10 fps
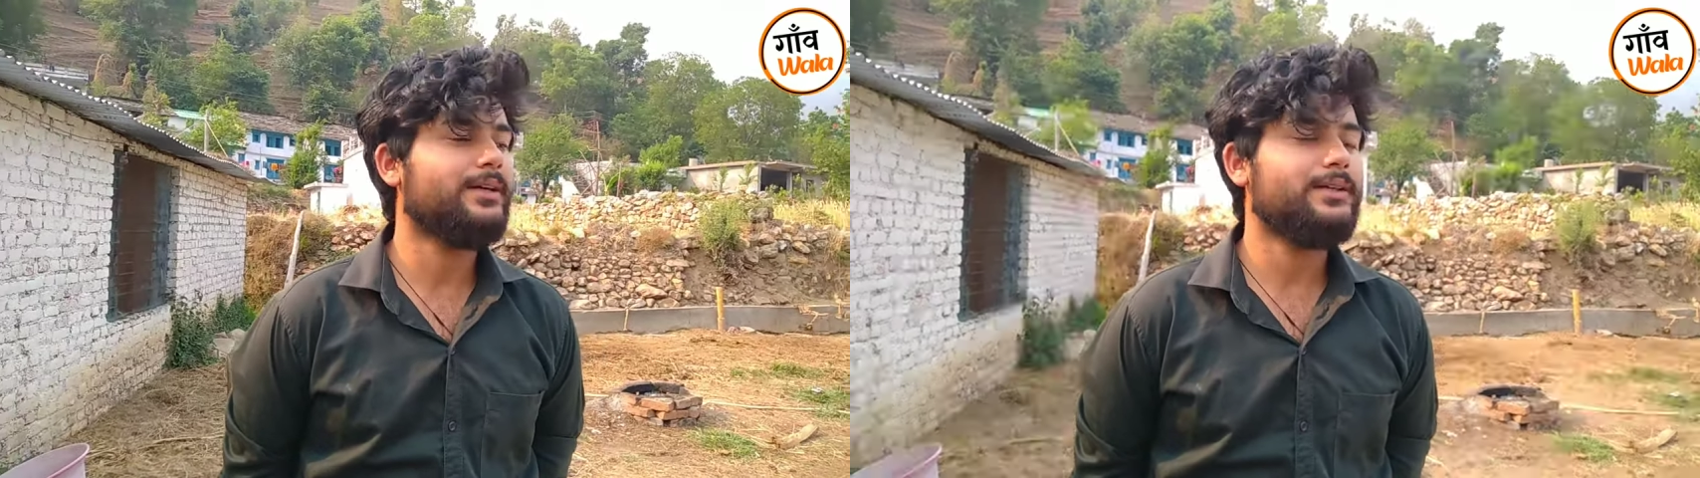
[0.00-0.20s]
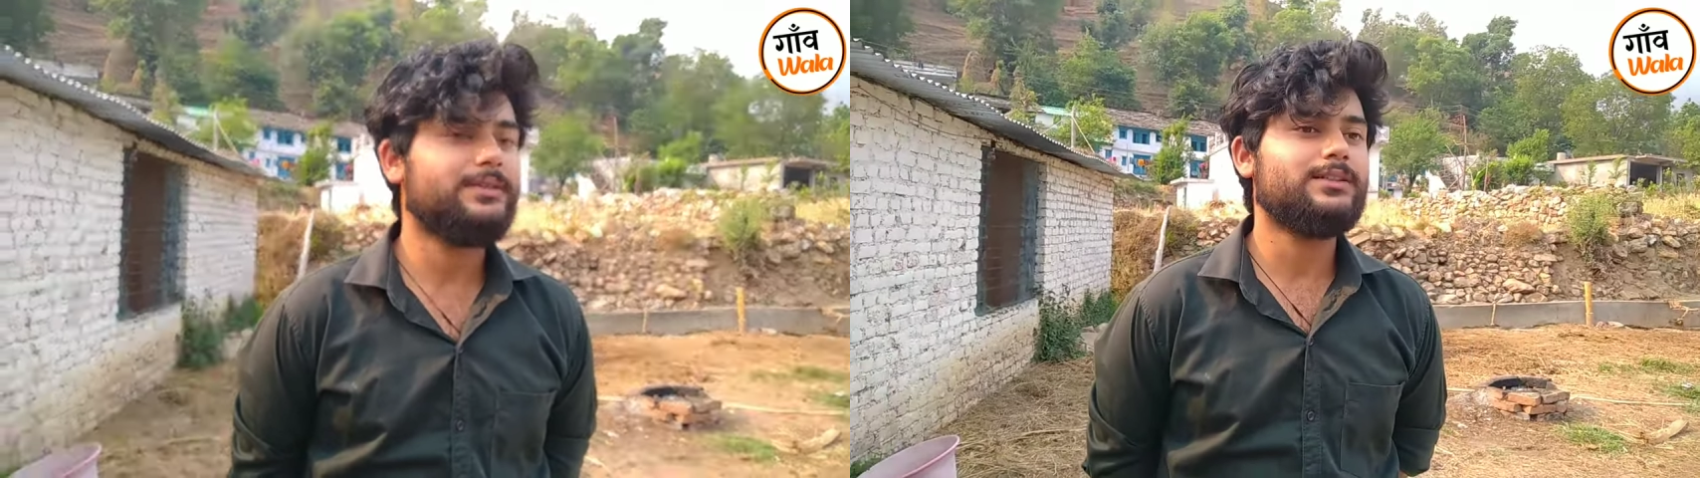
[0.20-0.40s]

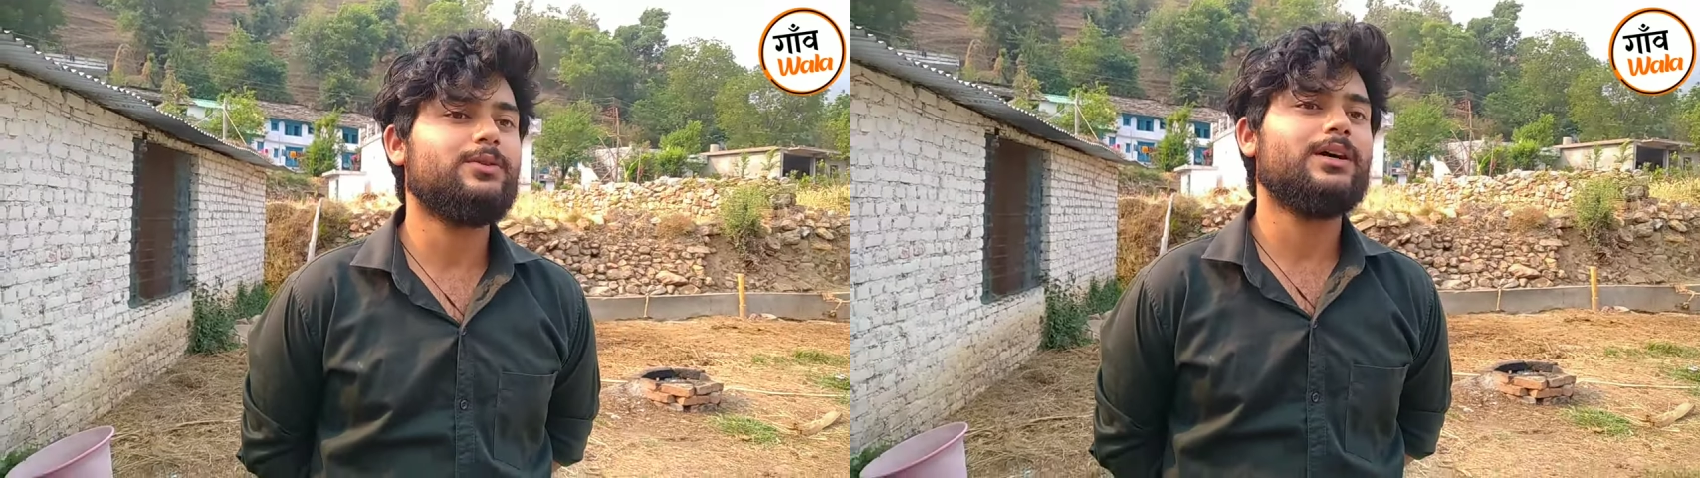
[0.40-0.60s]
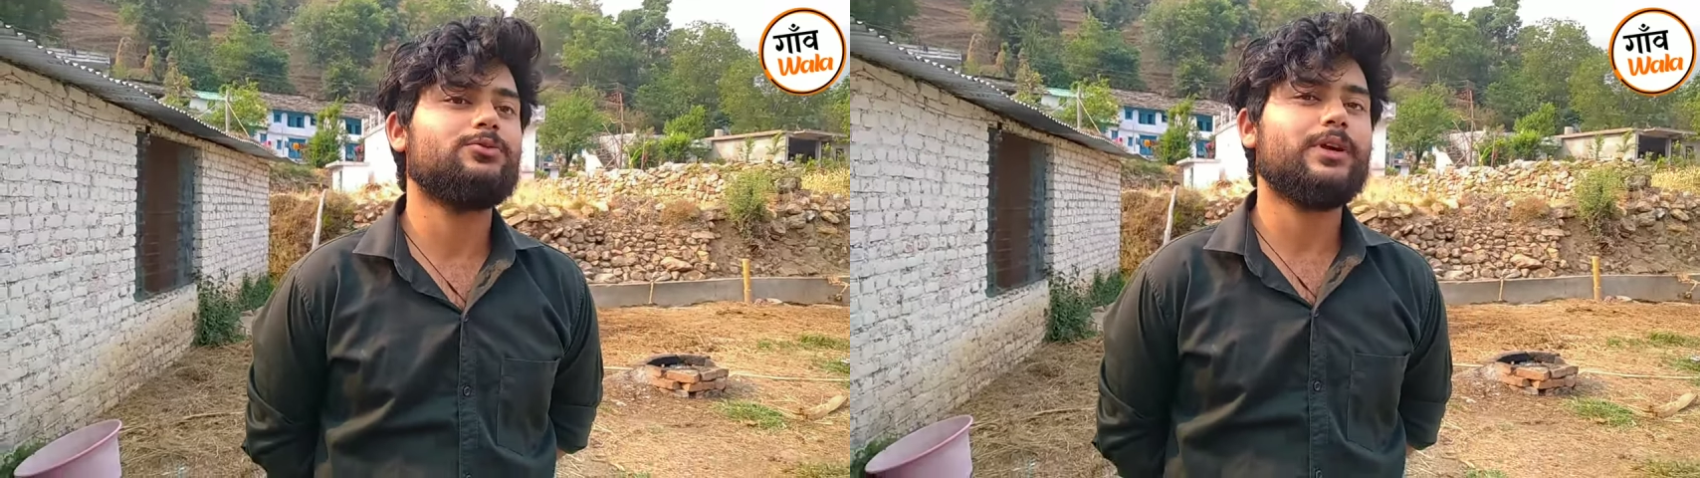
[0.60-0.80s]
हम्म, जैसे
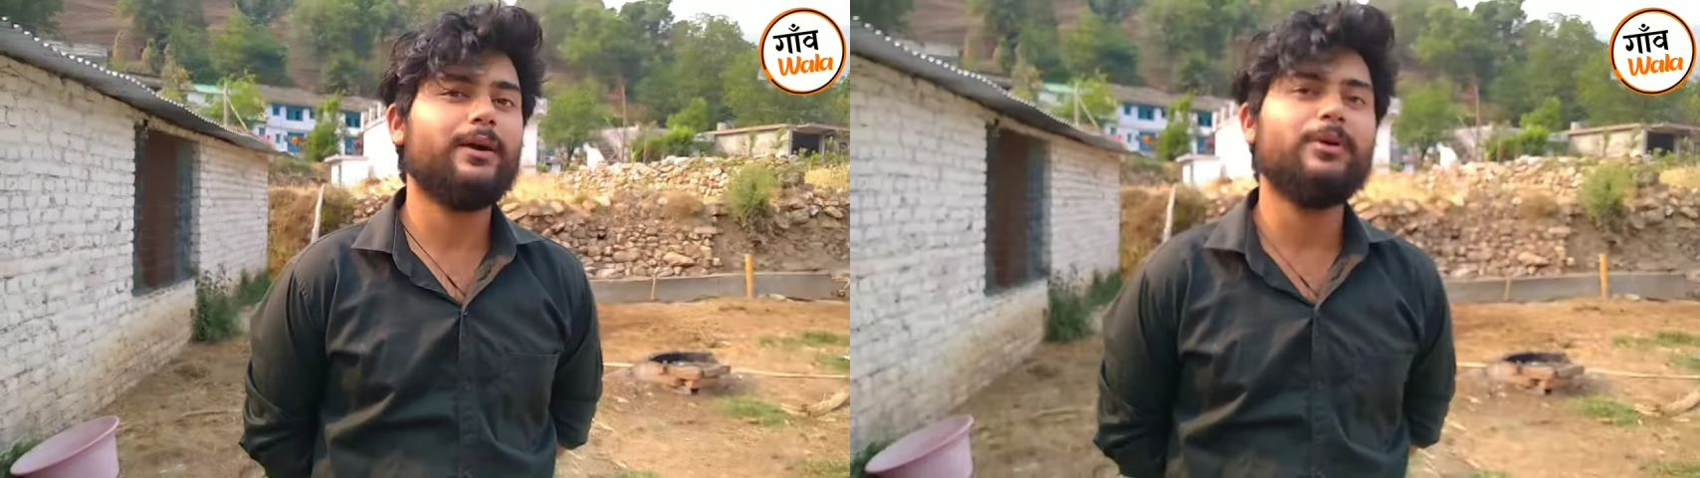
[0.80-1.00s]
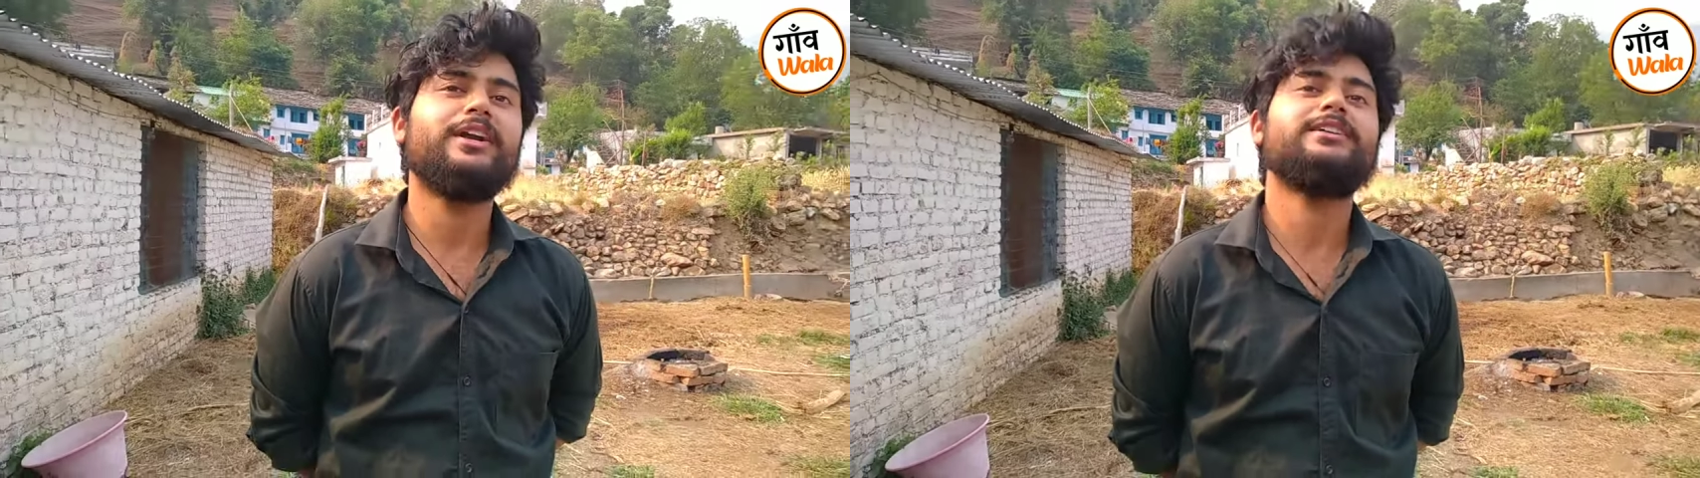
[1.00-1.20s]
वहाँ तो यह
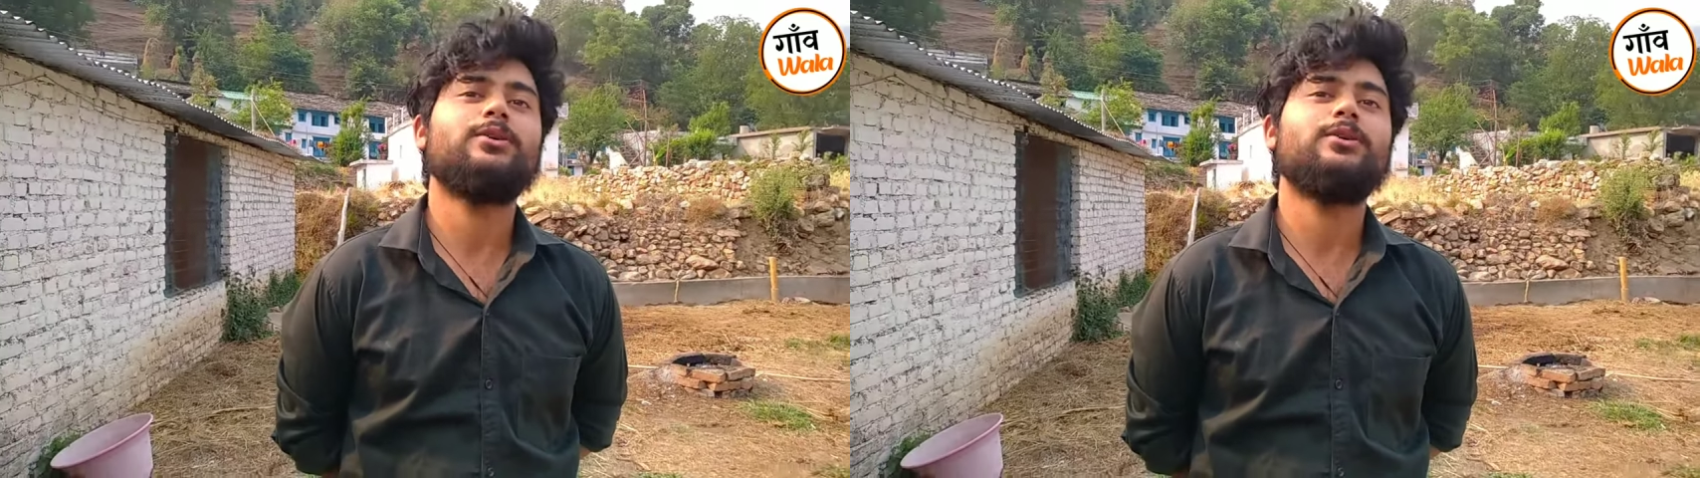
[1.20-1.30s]
मंडी